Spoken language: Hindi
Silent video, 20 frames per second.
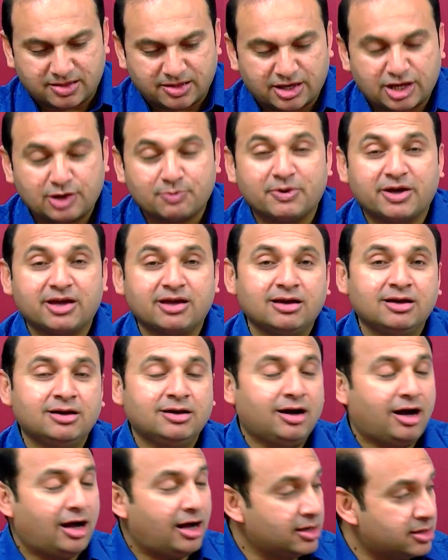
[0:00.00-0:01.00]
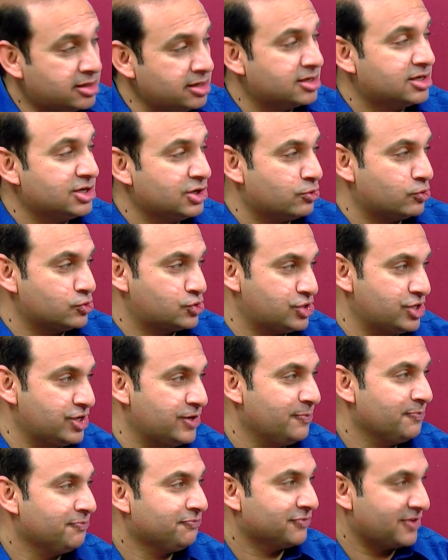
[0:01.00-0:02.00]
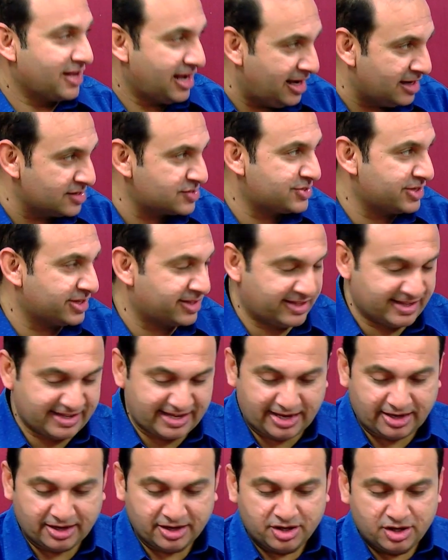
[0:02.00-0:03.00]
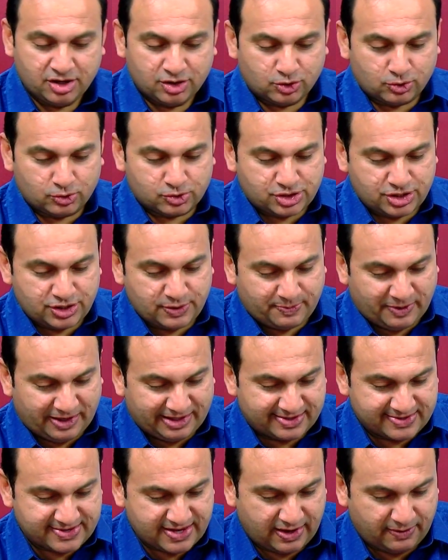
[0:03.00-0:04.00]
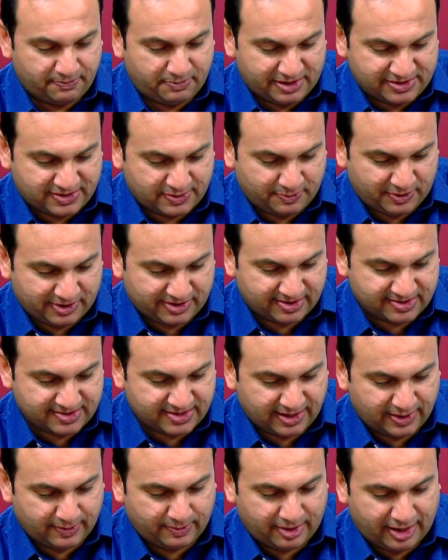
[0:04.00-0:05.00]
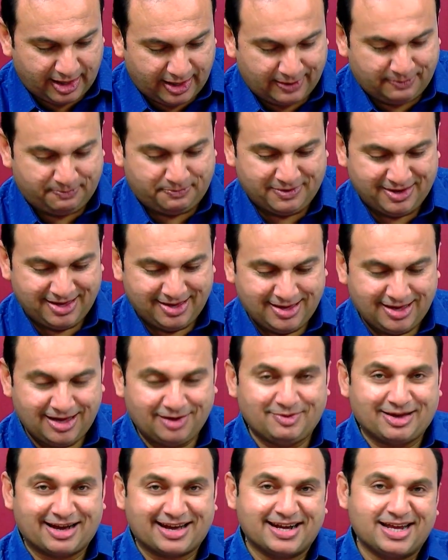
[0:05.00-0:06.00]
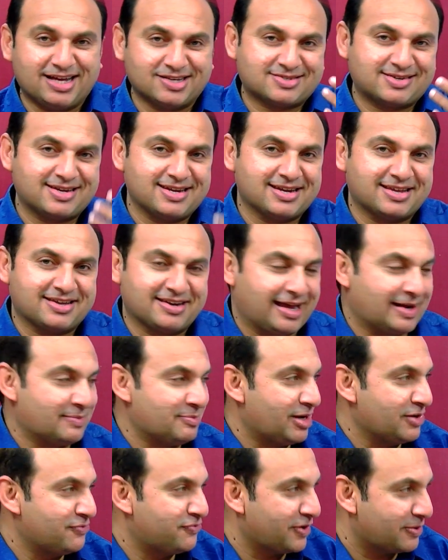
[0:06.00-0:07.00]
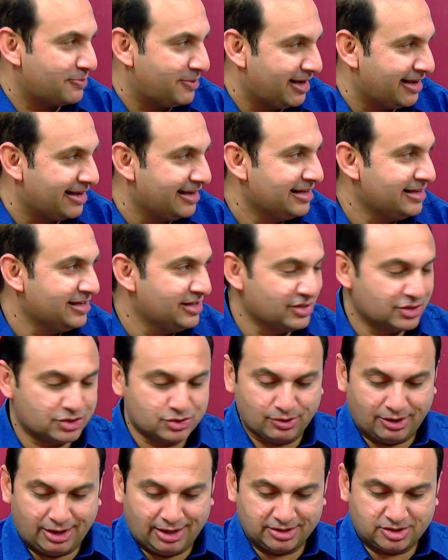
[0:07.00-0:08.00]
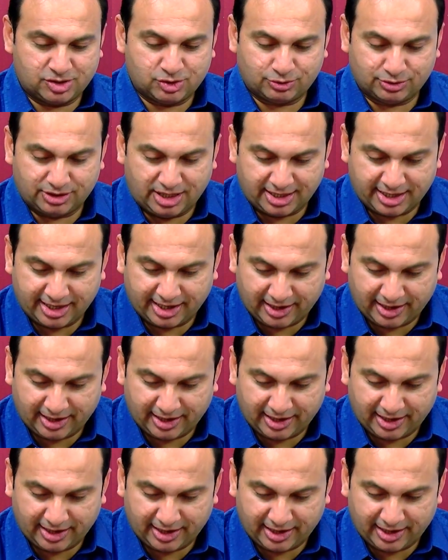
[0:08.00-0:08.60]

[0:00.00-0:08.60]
ज़िंदगी में हकीकी खुशी आ सकती है तो जी पादी साहब पास पत्र साहब आप हमारे नाजरीन की रहनमाई फरमाएँ जो आज खुदा के